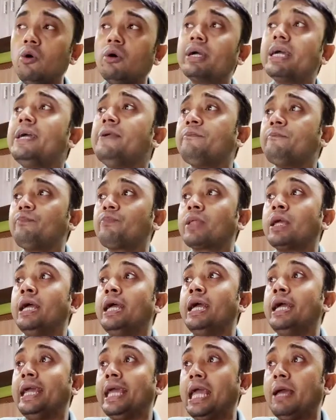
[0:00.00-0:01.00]
ওকে
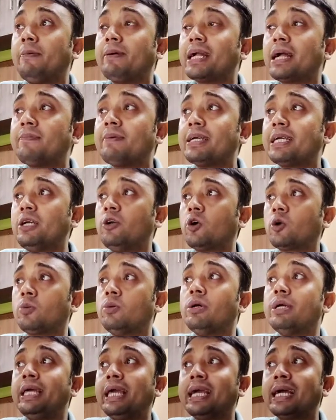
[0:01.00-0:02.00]
এবার আমরা কি করব
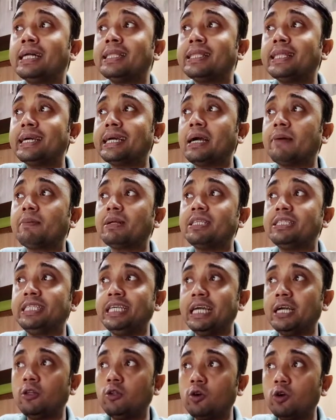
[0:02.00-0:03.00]
এখান থেকে আমরা
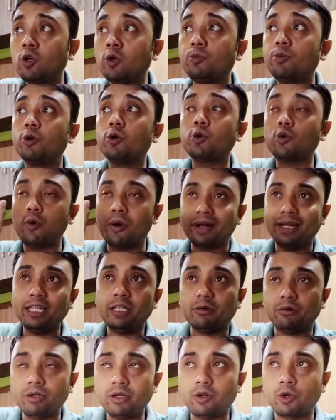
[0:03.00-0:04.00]
যেগুলোর ওপর কোয়ারি
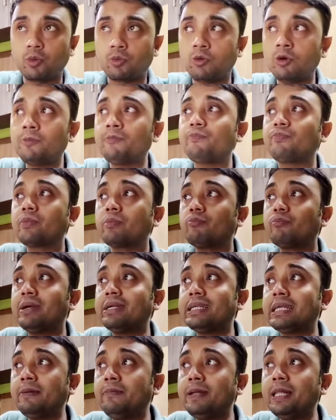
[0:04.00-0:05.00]
তৈরি করব
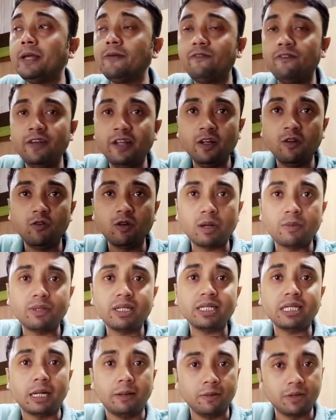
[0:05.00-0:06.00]
মানে টেবিলের ফিল্ডগুলোর
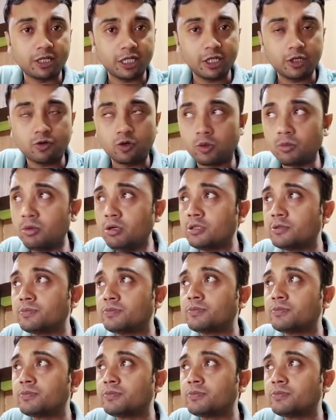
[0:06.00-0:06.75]
মধ্যে ডাবল ক্লিক করব